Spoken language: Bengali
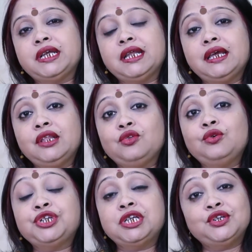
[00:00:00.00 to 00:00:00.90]
সেটি কিন্তু
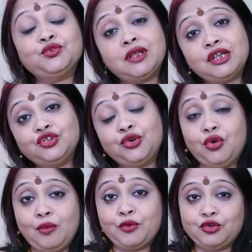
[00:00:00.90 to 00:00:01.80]
শিশুদের
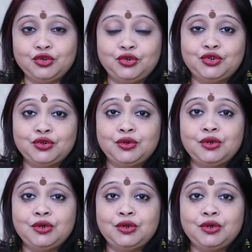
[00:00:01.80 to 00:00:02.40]
জন্য প্রযোজ্য